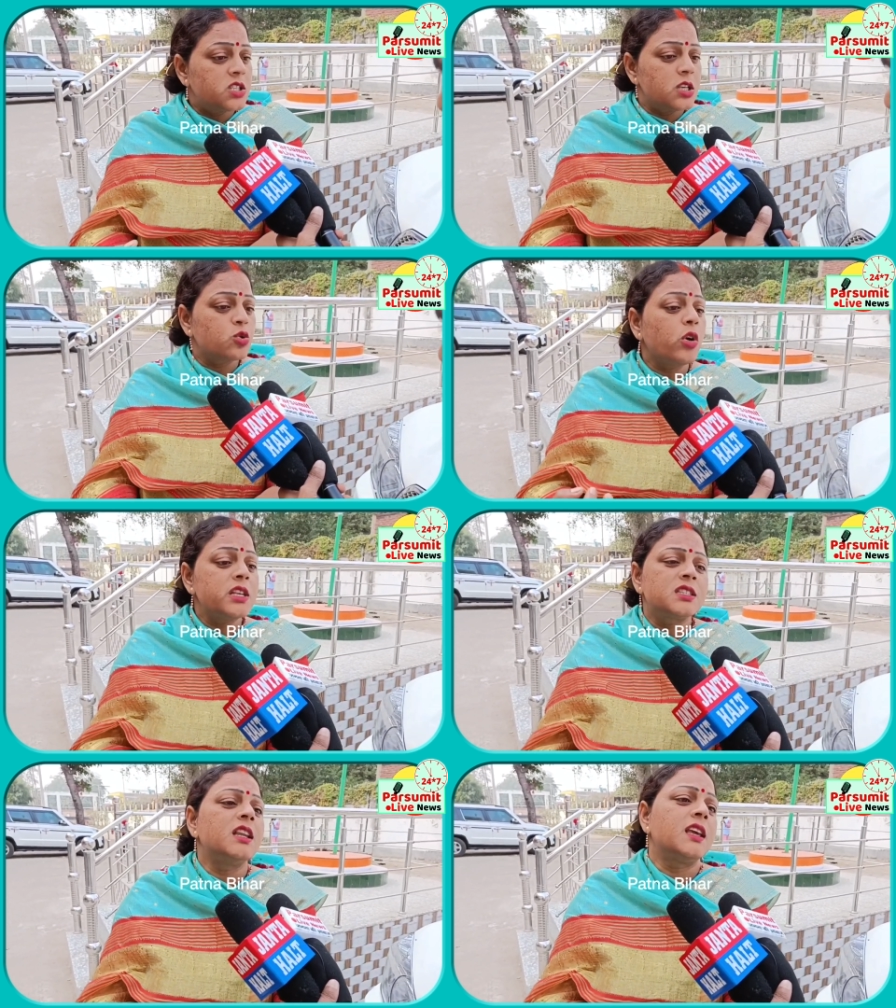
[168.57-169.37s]
इस चीज़
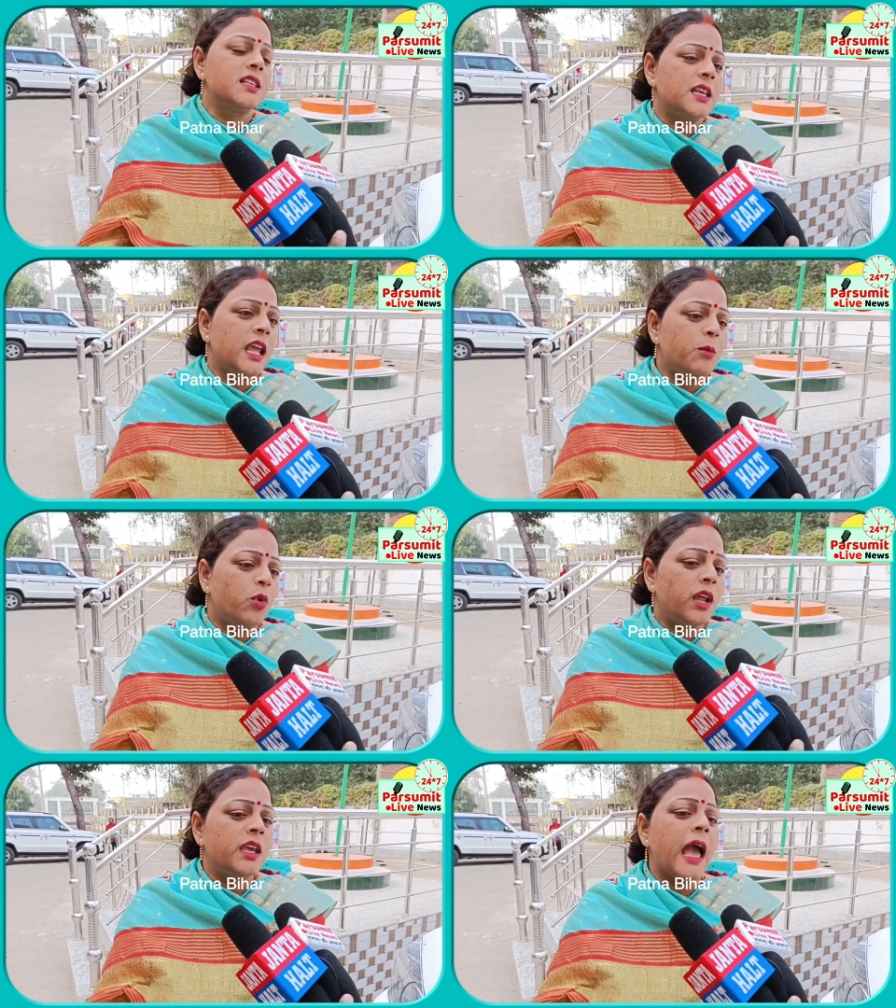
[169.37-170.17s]
को इस तरीके से नहीं
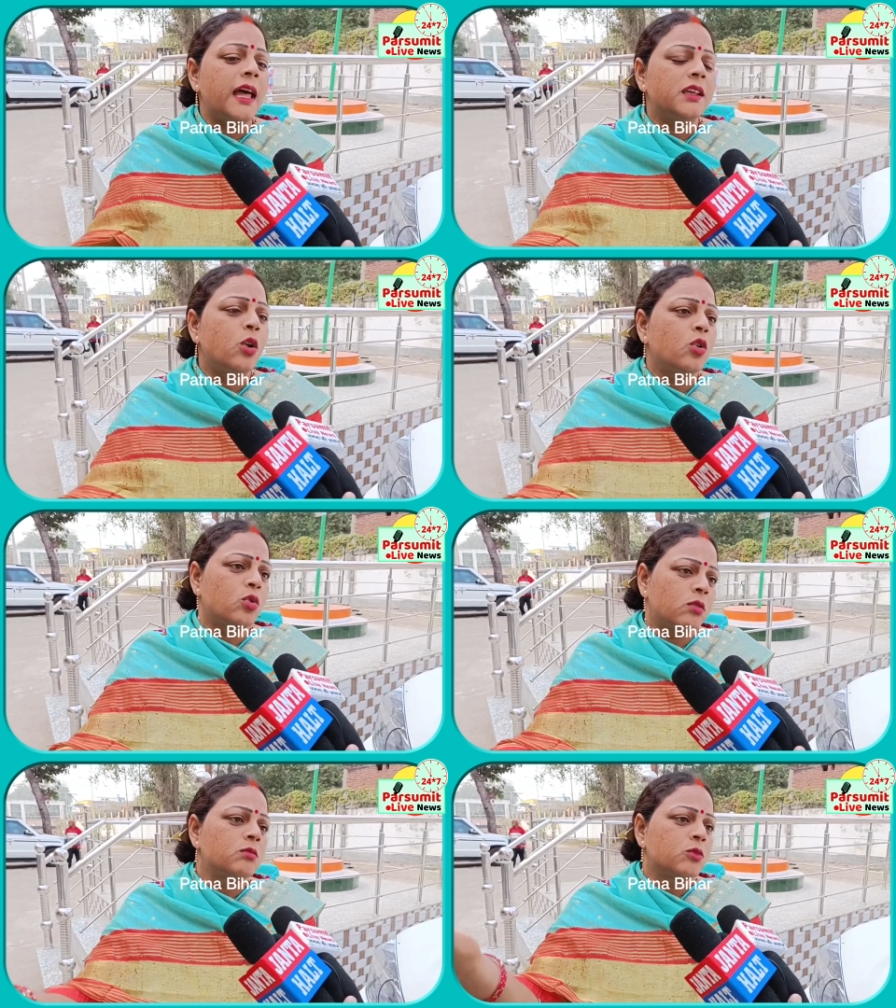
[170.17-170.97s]
बोलें कि आधे
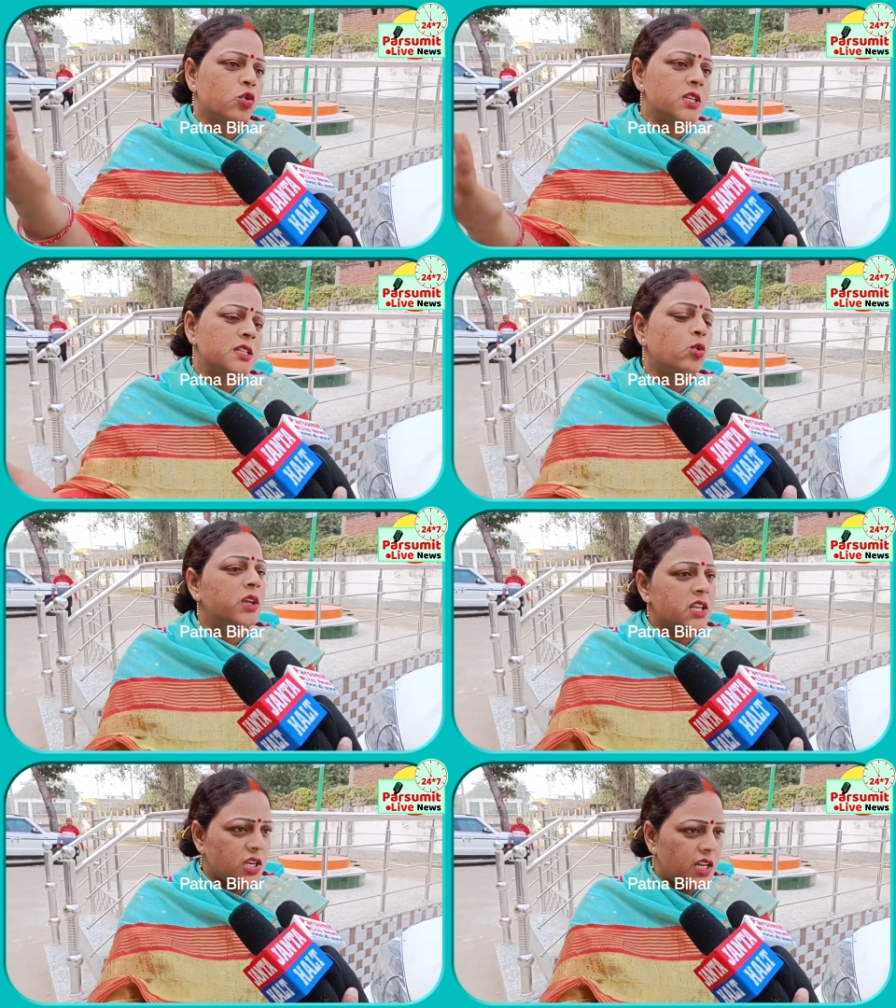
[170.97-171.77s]
लोग कुर्सी
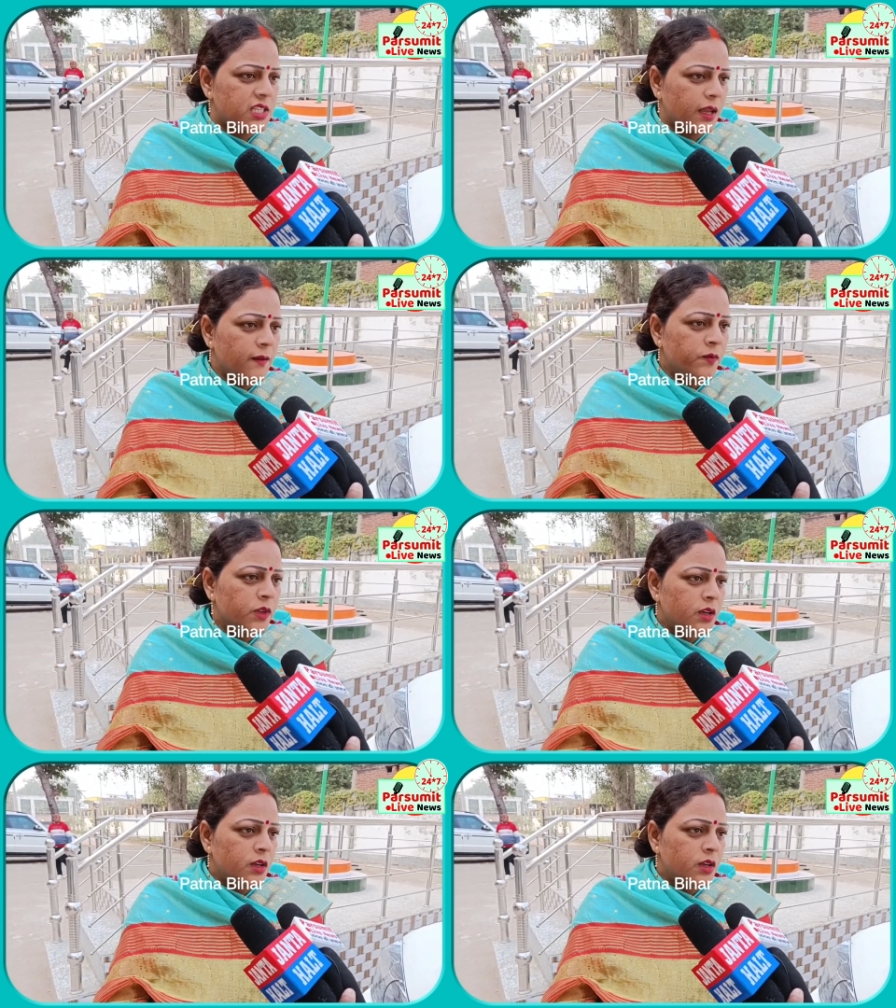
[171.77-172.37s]
से उठ के चले जाएँ